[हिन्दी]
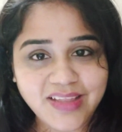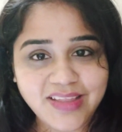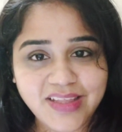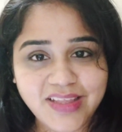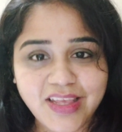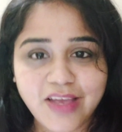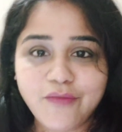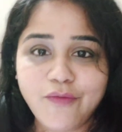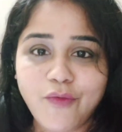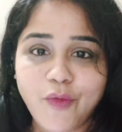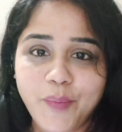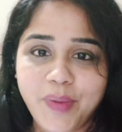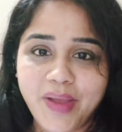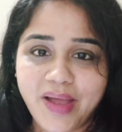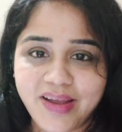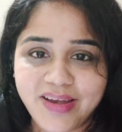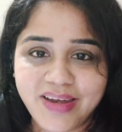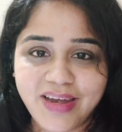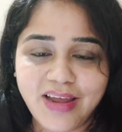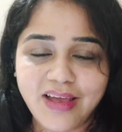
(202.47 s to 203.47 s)
आती थी अब वो भी
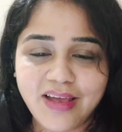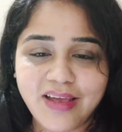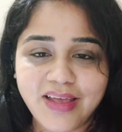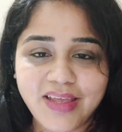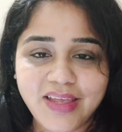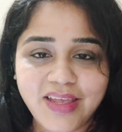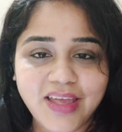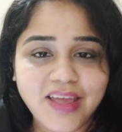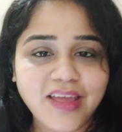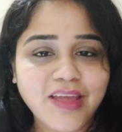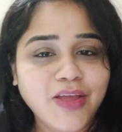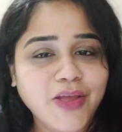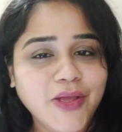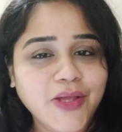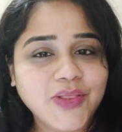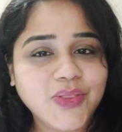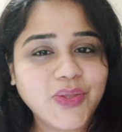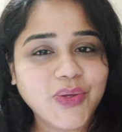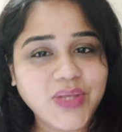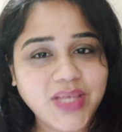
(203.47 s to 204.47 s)
आने लग गई है
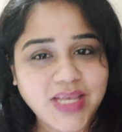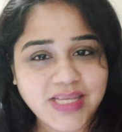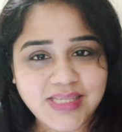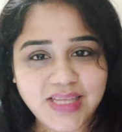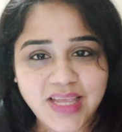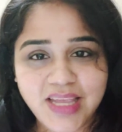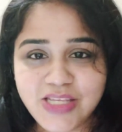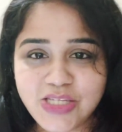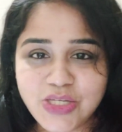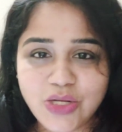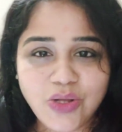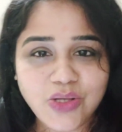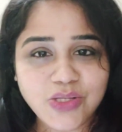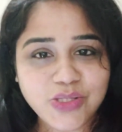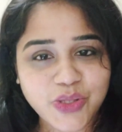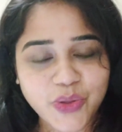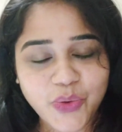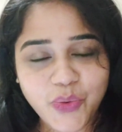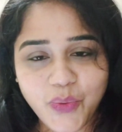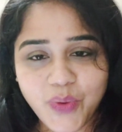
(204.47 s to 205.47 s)
तो यस इंच
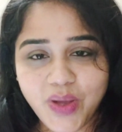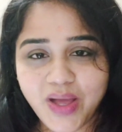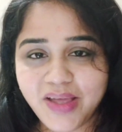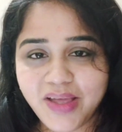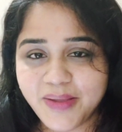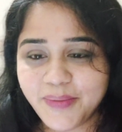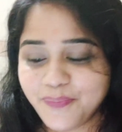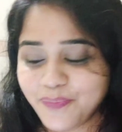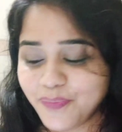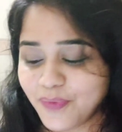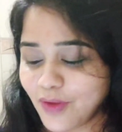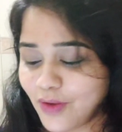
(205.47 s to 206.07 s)
लॉस तो हुआ है